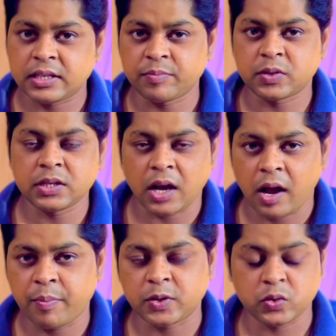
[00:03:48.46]
सब चीज़
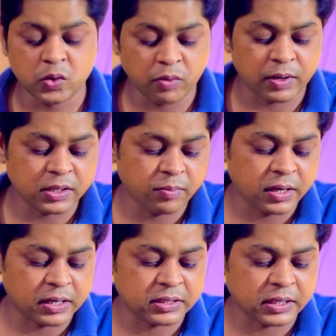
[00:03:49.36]
आप स्टूडियो वर्जन में
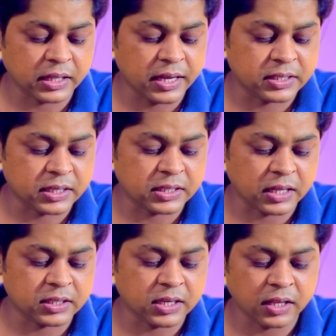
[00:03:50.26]
कर सकते हैं इसके
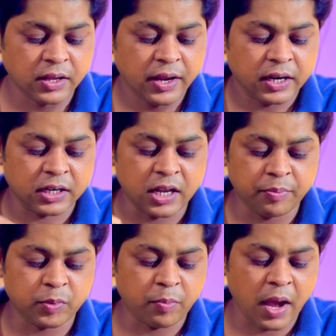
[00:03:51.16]
साथ ही साथ
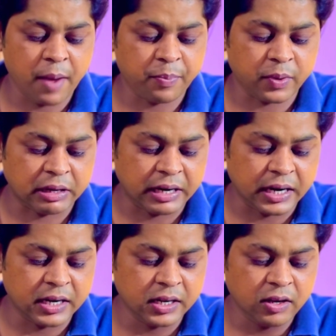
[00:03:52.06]
डेप्थ मैप
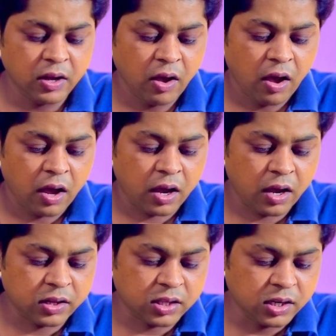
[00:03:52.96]
ग्रेडिंग
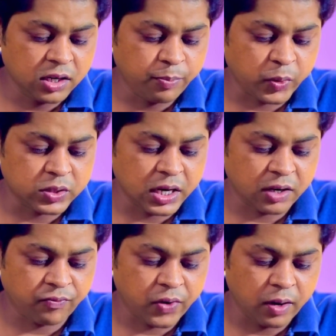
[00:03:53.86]
थ्री डी
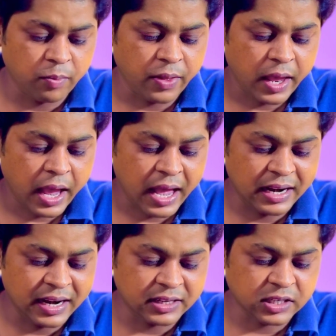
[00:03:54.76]
प्रोजेक्ट फिल्म
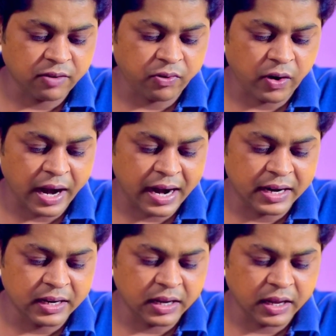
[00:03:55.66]
हेलिनेशन फॉर
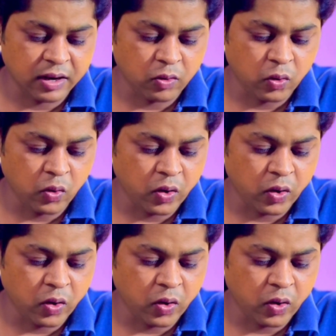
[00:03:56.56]
एडिंग ए ग्लो